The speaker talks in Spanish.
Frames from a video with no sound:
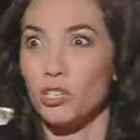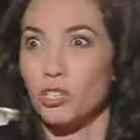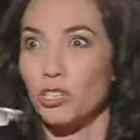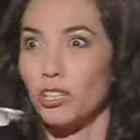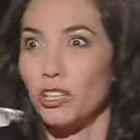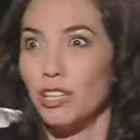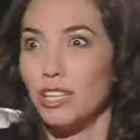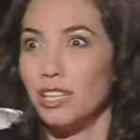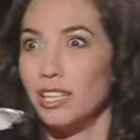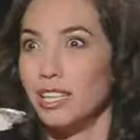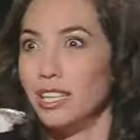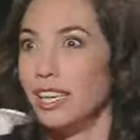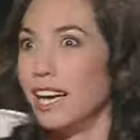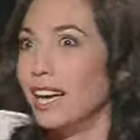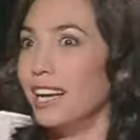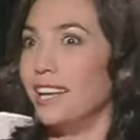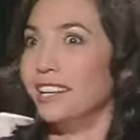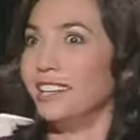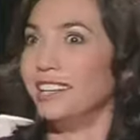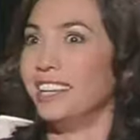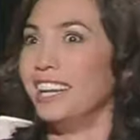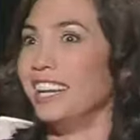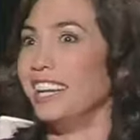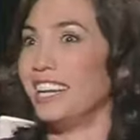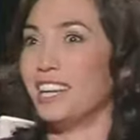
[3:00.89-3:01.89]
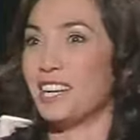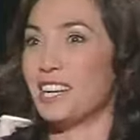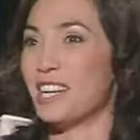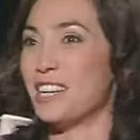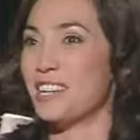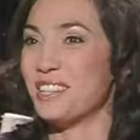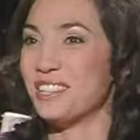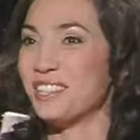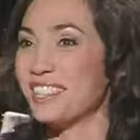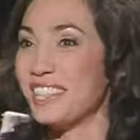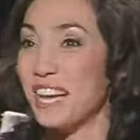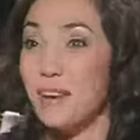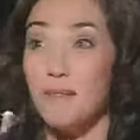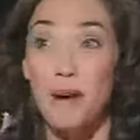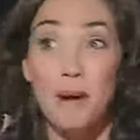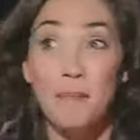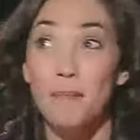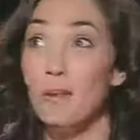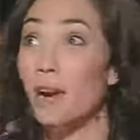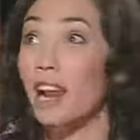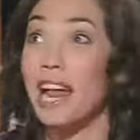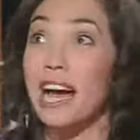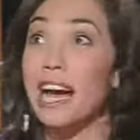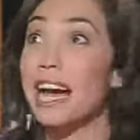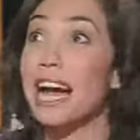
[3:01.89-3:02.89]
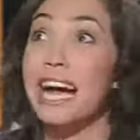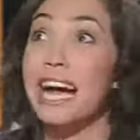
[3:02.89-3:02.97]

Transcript: todo el día. o sea, vas por la